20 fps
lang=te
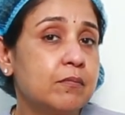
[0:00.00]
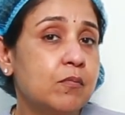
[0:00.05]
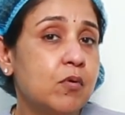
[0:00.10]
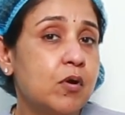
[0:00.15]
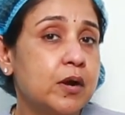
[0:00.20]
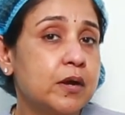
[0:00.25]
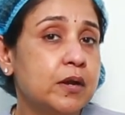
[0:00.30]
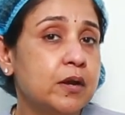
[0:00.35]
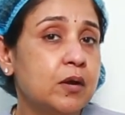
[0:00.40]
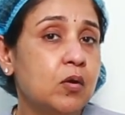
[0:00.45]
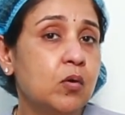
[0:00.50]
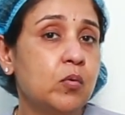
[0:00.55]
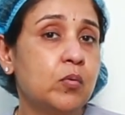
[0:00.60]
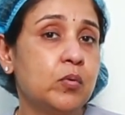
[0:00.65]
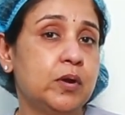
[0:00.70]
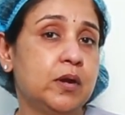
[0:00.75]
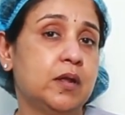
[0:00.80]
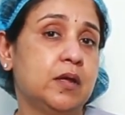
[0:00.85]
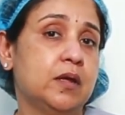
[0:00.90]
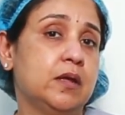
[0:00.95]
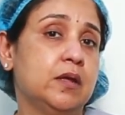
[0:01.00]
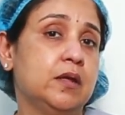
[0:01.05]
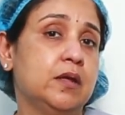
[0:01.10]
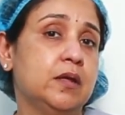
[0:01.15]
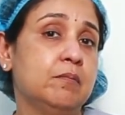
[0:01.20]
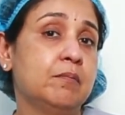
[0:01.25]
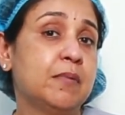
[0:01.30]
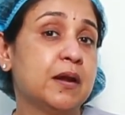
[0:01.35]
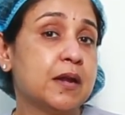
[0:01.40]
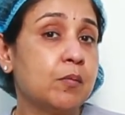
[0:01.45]
బాడీలో ఉన్న
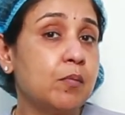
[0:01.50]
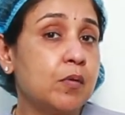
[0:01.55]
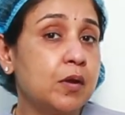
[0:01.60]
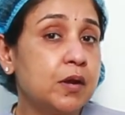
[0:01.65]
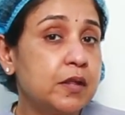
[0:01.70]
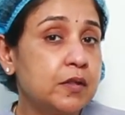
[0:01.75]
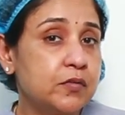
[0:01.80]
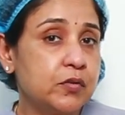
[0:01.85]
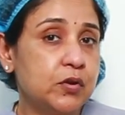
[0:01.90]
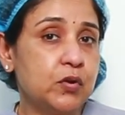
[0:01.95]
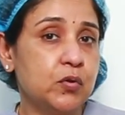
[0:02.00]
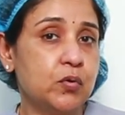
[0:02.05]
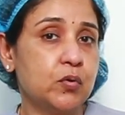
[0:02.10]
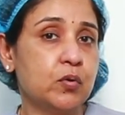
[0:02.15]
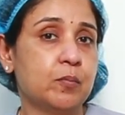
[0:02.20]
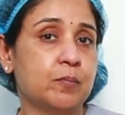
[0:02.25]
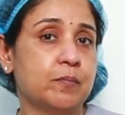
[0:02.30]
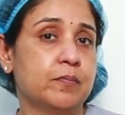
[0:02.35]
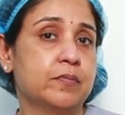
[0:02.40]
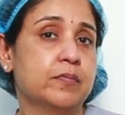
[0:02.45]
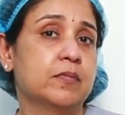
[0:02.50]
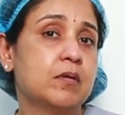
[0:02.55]
మెటబాలిక్ సిండ్రోమ్